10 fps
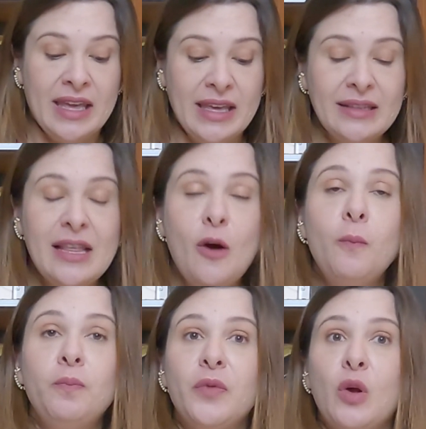
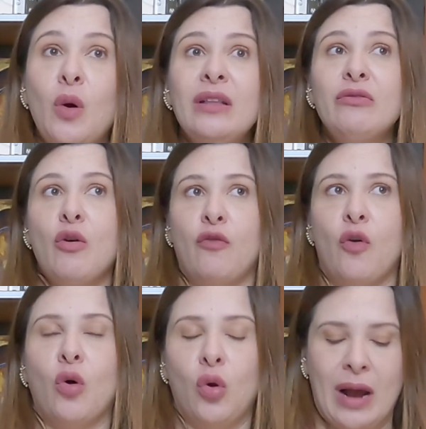Então, quando eu
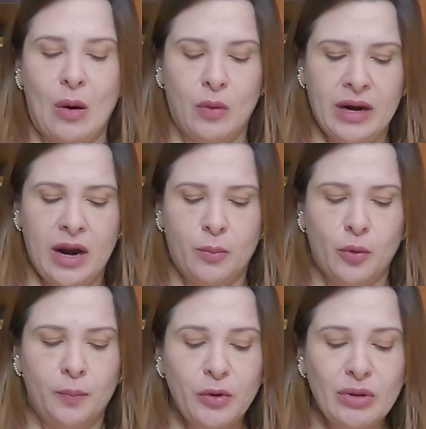vou colocar o
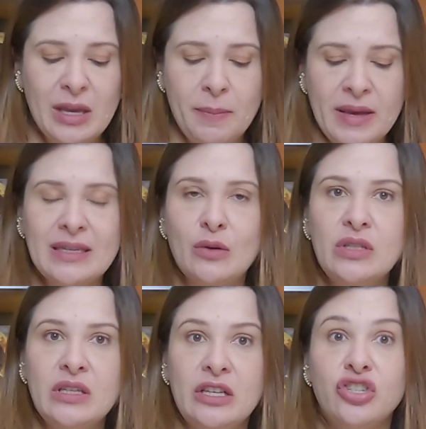grampo, eu tenho que pensar o
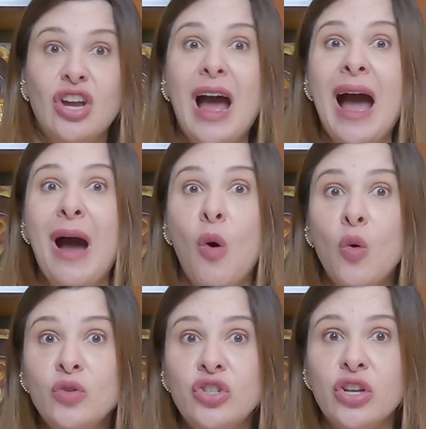seguinte:
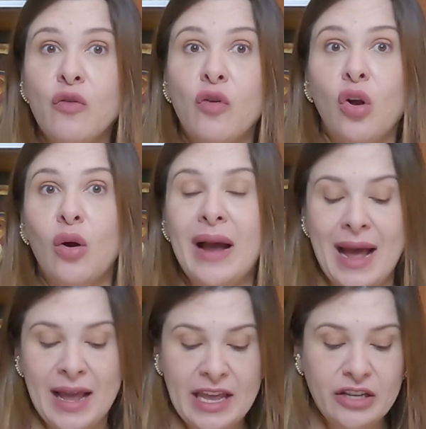aonde que eu vou
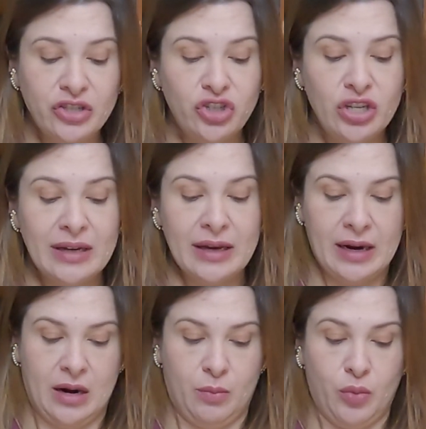colocar este
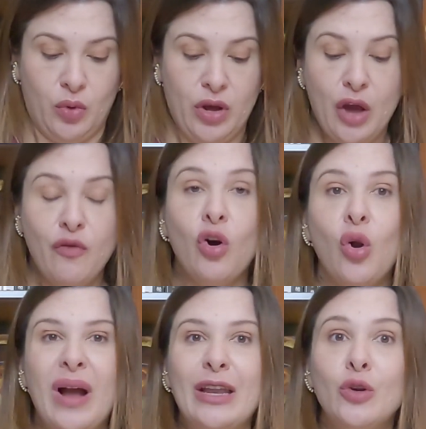grampo? Eu vou
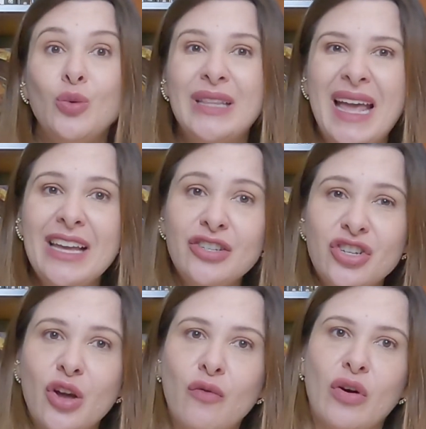colocar no
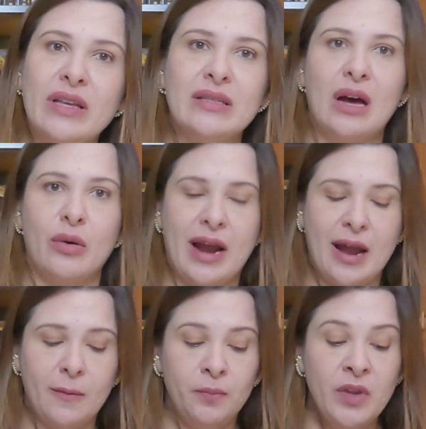dente que eu vou
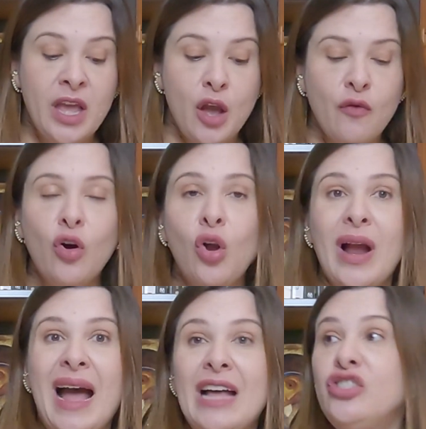restaurar, eu vou
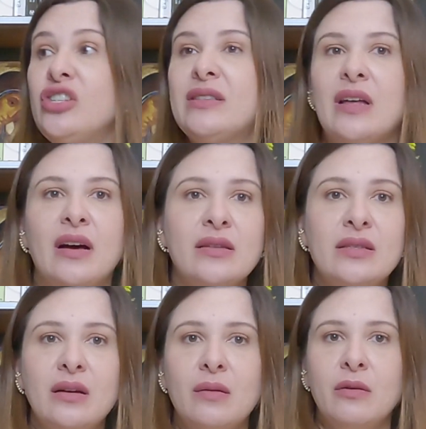colocar a
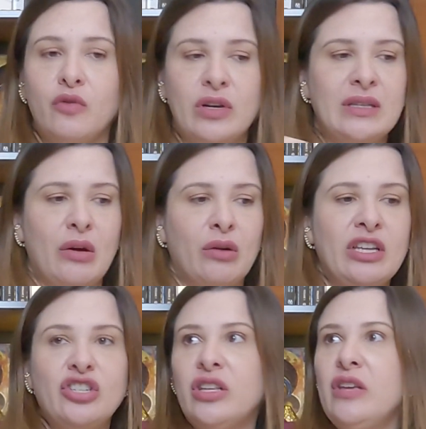distância, vou restaurar um
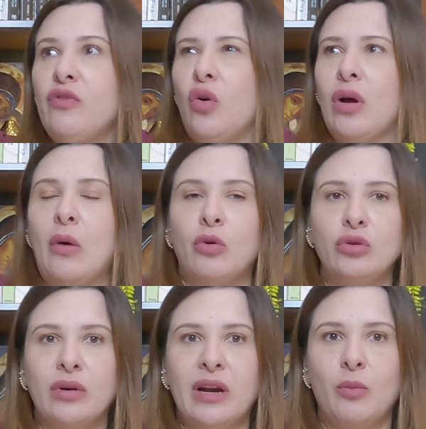dente aqui, vou colocar
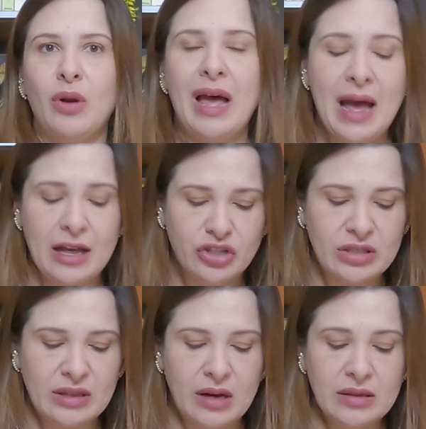outro grampo lá a
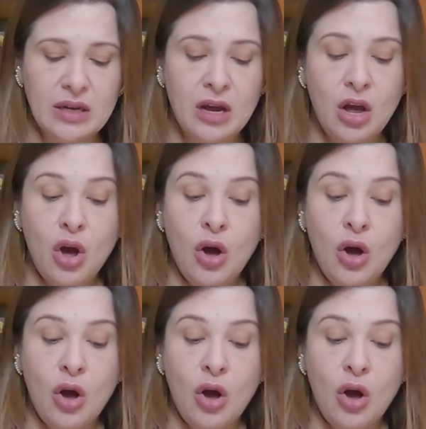distância.